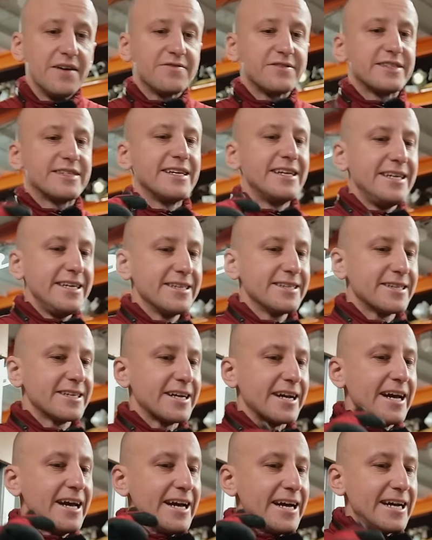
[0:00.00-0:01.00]
В
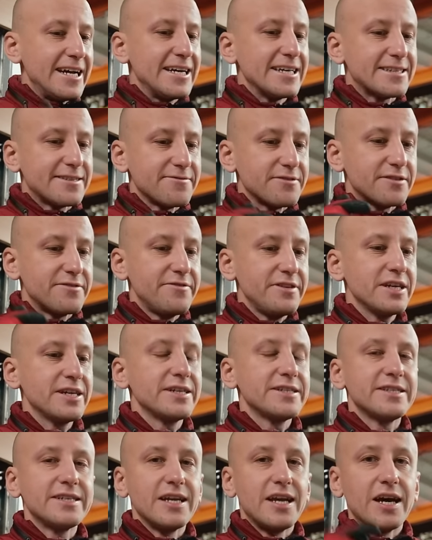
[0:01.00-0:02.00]
цилиндры этого
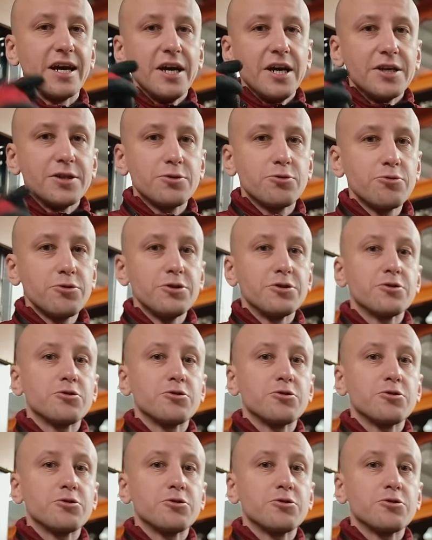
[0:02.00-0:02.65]
двигателя дует